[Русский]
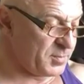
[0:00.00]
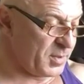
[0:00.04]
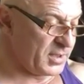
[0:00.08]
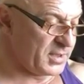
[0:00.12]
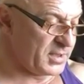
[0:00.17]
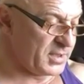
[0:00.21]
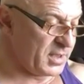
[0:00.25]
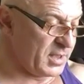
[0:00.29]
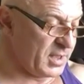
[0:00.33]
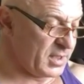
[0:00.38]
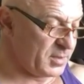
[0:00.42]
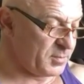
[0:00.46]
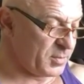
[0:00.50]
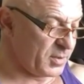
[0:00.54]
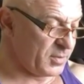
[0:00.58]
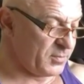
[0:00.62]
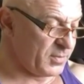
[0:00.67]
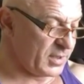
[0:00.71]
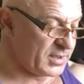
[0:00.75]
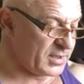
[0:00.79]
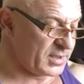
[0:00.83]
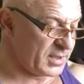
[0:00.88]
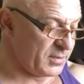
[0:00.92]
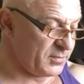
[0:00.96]
испанцы лет по
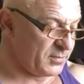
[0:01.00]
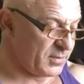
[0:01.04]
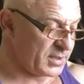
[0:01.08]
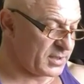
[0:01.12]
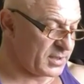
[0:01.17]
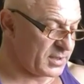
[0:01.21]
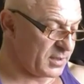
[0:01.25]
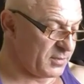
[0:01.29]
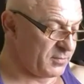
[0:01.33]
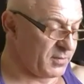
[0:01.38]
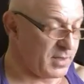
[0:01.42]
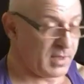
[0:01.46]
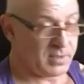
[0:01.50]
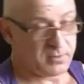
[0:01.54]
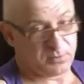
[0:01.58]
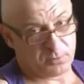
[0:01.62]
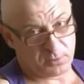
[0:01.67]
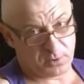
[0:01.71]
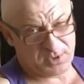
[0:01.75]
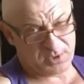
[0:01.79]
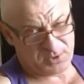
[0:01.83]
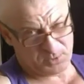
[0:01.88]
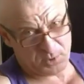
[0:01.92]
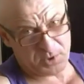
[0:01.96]
20-22,
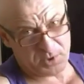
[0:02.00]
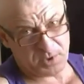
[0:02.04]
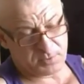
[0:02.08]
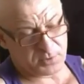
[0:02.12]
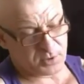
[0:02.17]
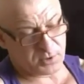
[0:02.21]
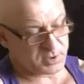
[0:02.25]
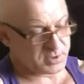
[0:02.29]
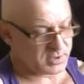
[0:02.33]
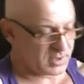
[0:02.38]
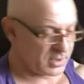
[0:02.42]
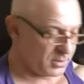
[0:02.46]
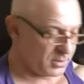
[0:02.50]
то есть уже все